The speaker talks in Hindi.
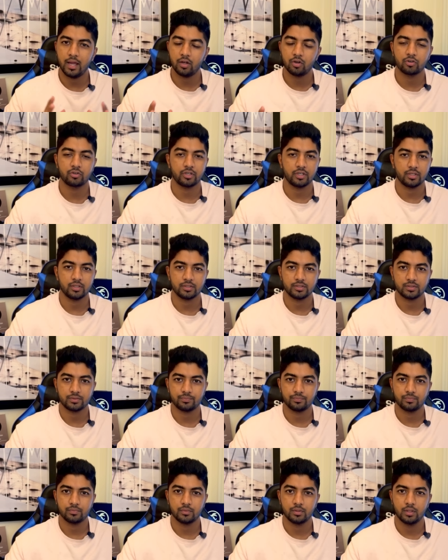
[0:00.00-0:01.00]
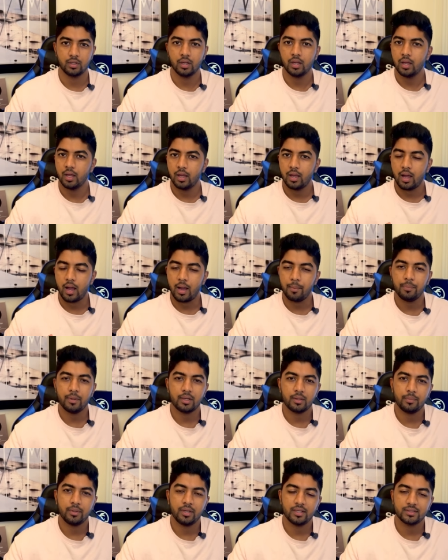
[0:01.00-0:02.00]
हेलो ट्रेडर्स
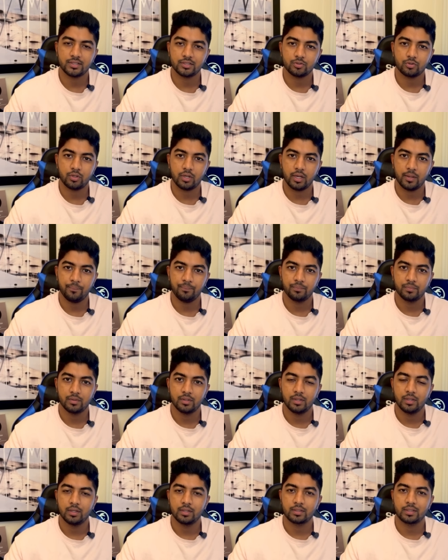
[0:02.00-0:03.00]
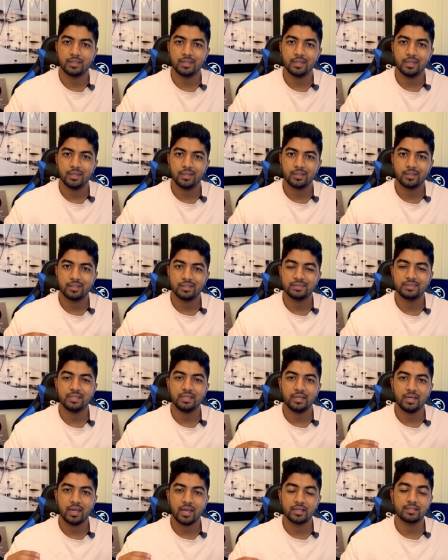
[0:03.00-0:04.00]
आपने कभी ऐसा सुना है कि किसी
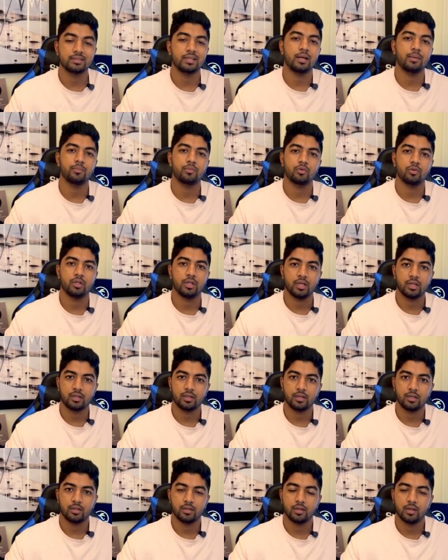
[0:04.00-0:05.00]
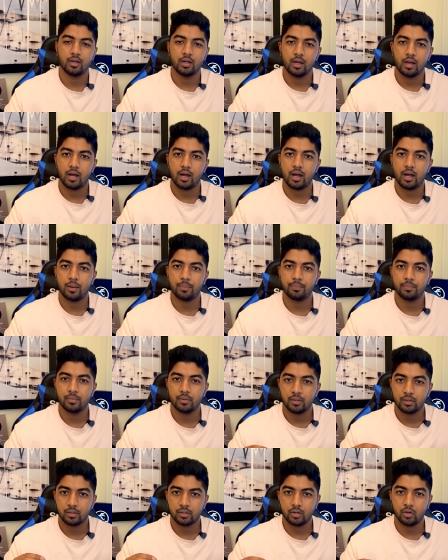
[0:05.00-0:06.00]
एग्ज़ाम को देकर आप
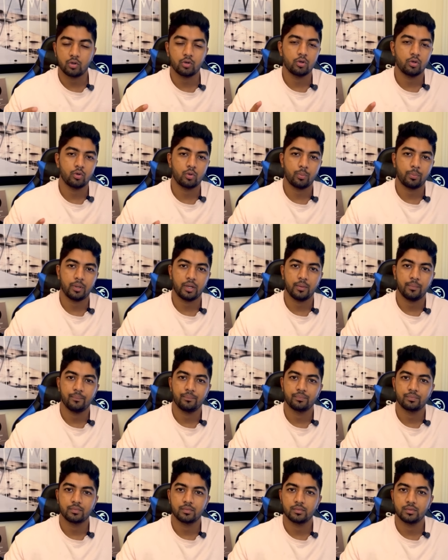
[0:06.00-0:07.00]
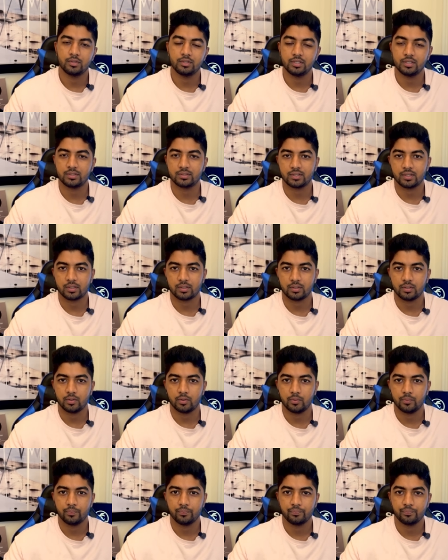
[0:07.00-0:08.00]
करोड़ों रुपए जीत सकते
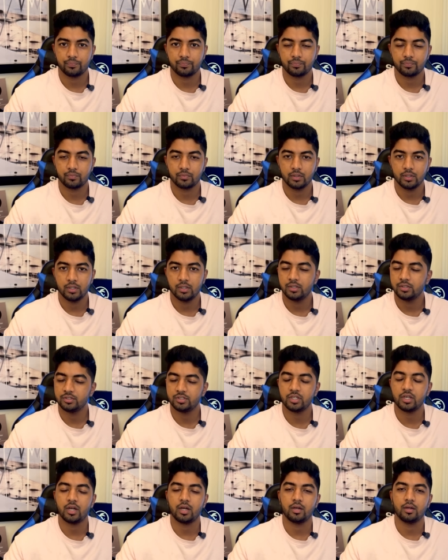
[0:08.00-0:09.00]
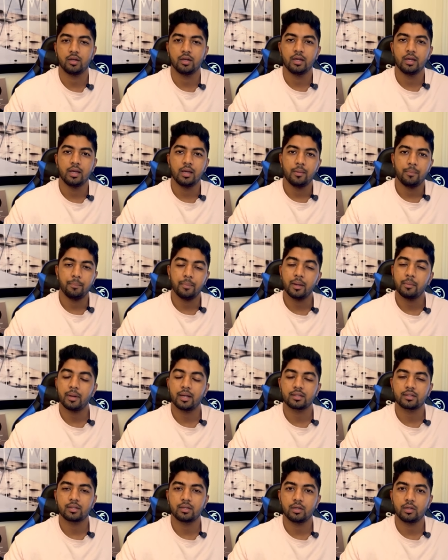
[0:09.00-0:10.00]
हो जी हाँ मैं
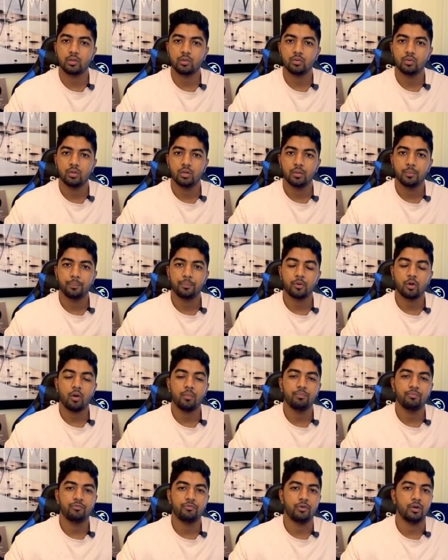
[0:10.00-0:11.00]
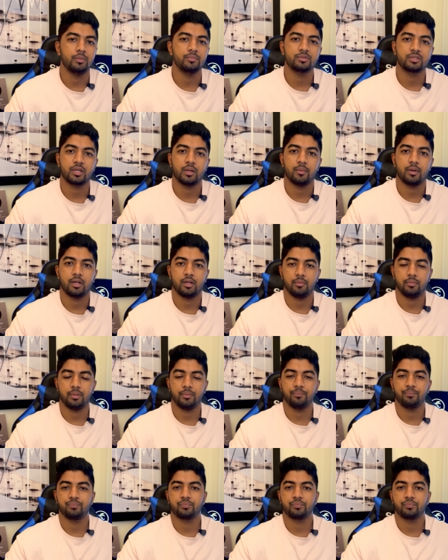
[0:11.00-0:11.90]
बात करो प्रॉप फर्म्स के बारे में